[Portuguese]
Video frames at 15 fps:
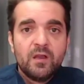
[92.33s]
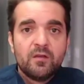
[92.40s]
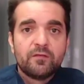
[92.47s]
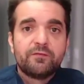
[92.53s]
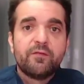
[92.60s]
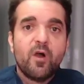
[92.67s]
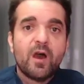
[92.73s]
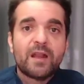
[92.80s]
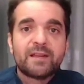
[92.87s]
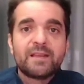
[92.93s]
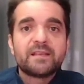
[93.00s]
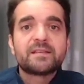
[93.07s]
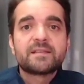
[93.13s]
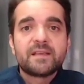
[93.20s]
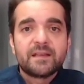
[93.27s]
Fora
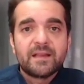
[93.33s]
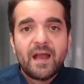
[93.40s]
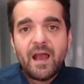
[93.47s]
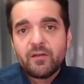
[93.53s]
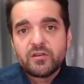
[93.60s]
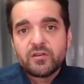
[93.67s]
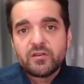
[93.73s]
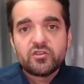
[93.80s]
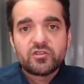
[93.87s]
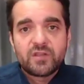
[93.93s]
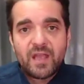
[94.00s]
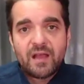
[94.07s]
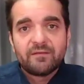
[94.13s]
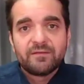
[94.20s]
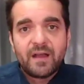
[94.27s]
desse cenário, a gente
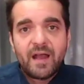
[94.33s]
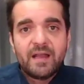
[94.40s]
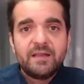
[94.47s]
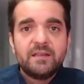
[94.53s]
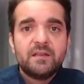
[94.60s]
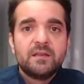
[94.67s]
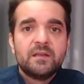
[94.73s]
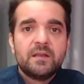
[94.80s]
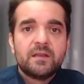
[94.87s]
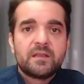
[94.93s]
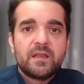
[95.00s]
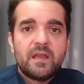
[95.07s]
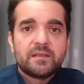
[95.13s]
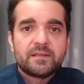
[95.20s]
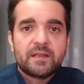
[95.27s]
tem a Vale,
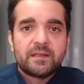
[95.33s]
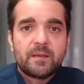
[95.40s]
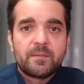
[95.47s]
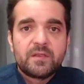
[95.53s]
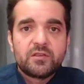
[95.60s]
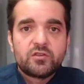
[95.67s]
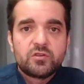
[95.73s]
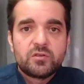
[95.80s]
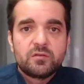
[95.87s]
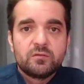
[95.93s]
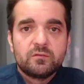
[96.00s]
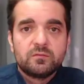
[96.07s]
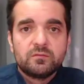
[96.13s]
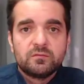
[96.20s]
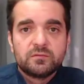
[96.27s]
que é exatamente
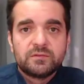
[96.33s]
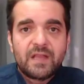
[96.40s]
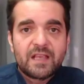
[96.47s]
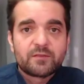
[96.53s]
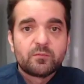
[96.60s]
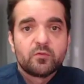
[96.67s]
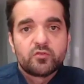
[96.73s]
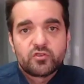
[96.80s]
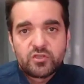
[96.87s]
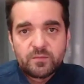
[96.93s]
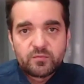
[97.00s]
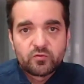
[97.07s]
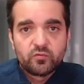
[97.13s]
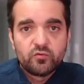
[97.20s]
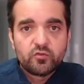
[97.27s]
o das blue
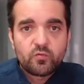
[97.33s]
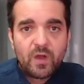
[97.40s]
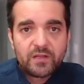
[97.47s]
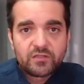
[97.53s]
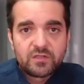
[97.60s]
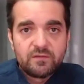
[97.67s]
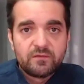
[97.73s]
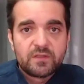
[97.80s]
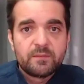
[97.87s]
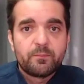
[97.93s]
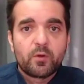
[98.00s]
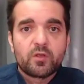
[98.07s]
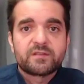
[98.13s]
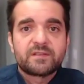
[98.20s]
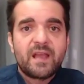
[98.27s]
chips, o único ativo que
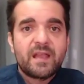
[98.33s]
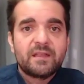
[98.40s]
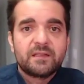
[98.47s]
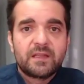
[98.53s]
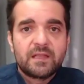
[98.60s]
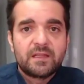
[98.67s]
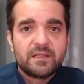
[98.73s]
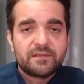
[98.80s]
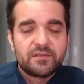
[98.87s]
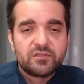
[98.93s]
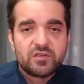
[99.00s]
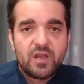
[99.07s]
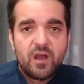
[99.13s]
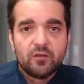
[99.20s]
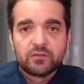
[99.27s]
prossegue em tendência
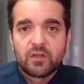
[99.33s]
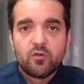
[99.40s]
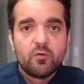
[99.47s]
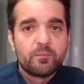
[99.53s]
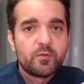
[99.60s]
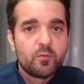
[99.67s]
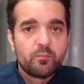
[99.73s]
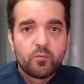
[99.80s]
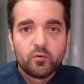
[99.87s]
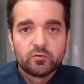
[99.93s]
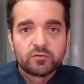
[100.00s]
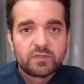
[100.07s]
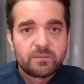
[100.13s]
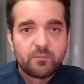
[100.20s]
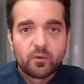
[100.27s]
de alta, rompeu
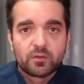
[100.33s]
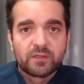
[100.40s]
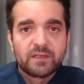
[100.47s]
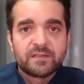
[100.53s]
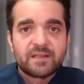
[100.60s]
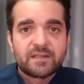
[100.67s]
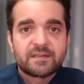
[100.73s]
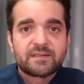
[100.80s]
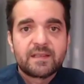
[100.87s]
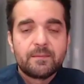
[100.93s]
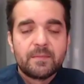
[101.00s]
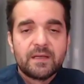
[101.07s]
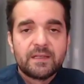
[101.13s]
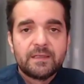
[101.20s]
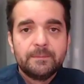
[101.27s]
pontos importantes essa
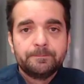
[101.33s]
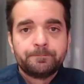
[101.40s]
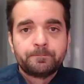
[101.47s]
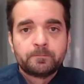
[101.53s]
semana.